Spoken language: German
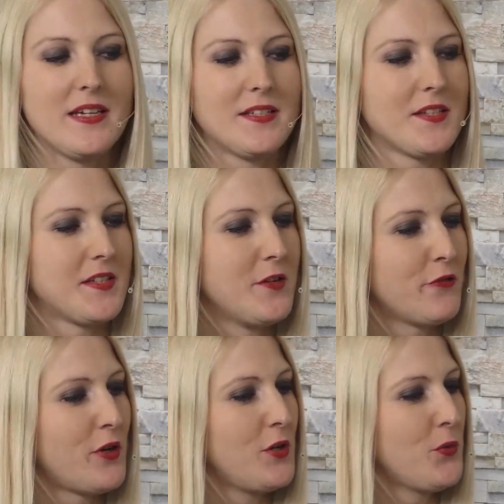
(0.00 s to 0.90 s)
Ist es
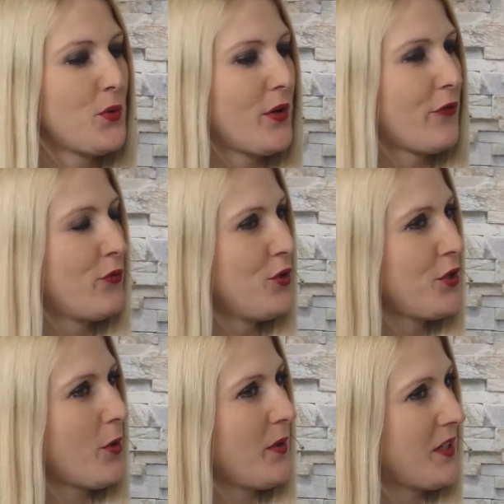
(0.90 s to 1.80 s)
sinnvoll, nur
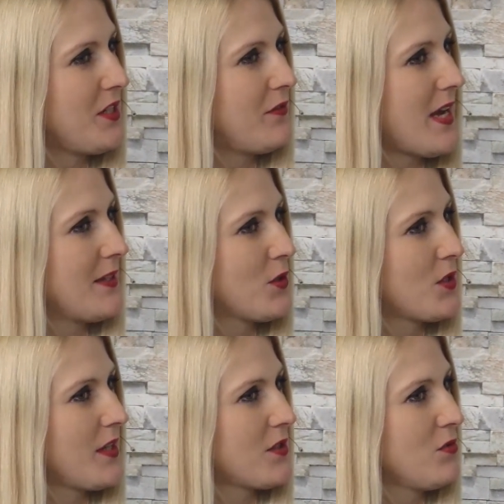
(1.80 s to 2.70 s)
Fuji-Objektive
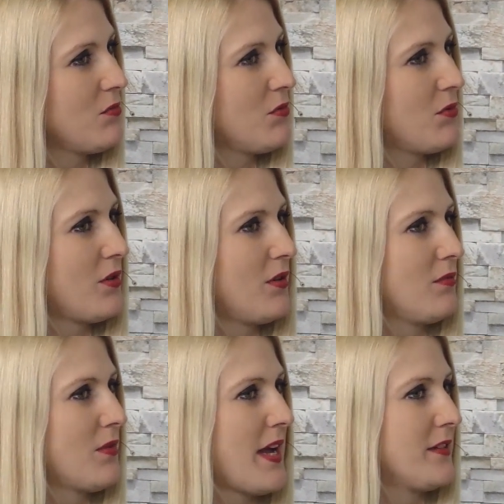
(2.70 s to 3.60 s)
einzusetzen
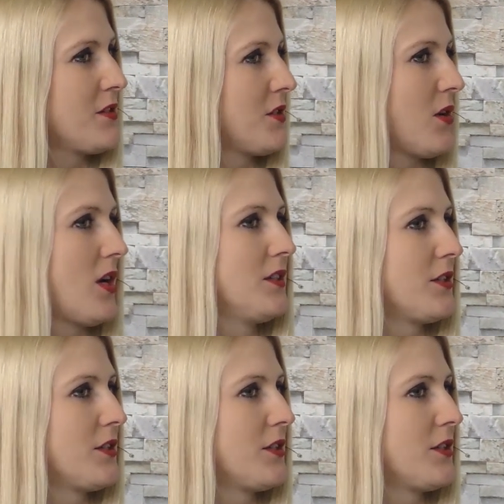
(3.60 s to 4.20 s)
oder eignen sich auch andere hm.